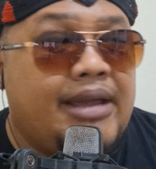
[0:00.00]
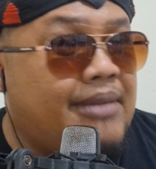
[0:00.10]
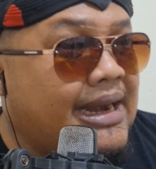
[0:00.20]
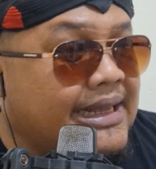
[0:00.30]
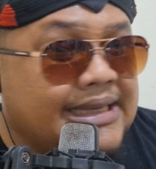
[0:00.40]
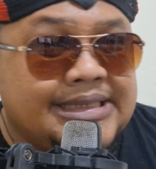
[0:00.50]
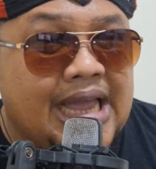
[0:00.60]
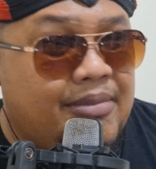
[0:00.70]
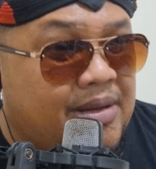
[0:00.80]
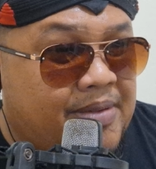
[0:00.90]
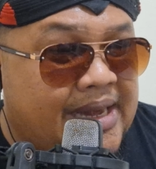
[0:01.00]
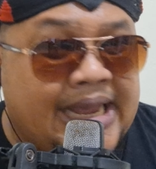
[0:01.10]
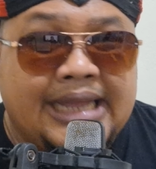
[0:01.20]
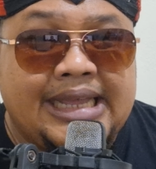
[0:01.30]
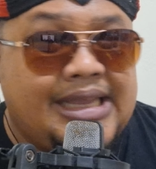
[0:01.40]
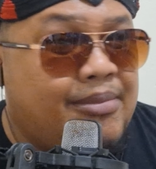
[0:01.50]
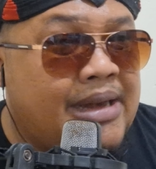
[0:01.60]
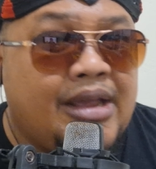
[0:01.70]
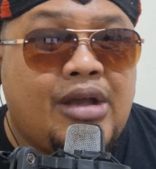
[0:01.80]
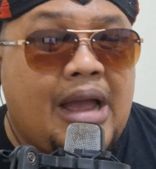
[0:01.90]
Eh mananya si Habib ini katanya
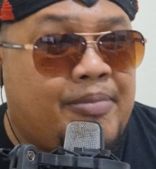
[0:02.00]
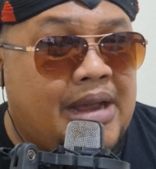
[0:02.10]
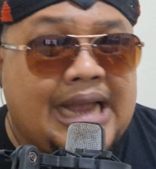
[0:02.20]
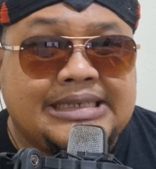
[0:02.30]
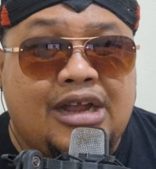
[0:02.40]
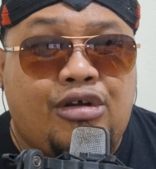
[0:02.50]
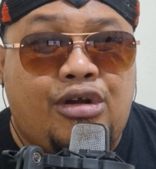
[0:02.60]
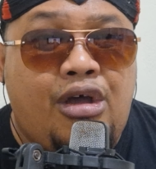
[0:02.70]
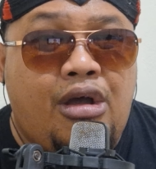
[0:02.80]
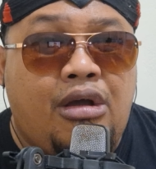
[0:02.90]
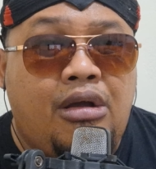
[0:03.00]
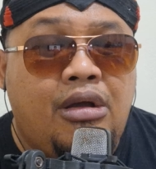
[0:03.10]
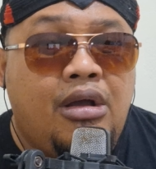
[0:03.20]
beli apa ngasah golok.